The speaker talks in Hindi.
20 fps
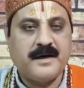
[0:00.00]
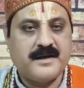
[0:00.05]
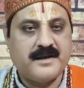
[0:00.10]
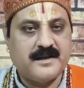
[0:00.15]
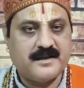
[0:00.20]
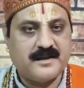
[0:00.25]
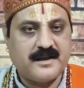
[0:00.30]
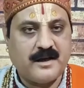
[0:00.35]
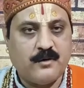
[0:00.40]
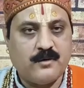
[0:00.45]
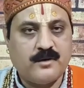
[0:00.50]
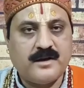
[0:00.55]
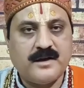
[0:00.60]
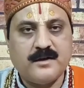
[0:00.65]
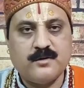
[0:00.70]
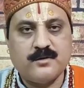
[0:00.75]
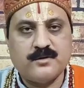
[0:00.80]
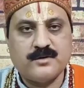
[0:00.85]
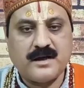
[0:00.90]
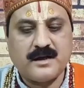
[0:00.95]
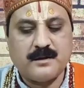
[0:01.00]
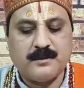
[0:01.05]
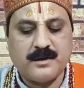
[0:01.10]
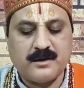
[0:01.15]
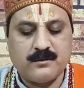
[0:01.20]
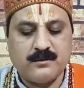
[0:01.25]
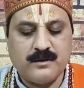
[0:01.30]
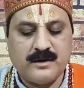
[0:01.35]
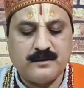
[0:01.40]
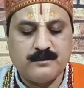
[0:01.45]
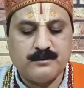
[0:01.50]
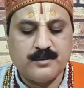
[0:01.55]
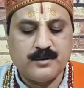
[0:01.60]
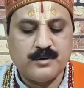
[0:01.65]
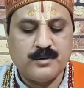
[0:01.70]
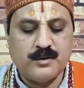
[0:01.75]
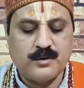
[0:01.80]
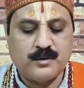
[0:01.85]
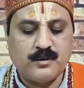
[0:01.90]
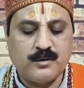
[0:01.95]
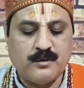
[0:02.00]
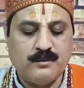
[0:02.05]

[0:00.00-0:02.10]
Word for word: मान्यताओं के अनुसार भगवान बुद्ध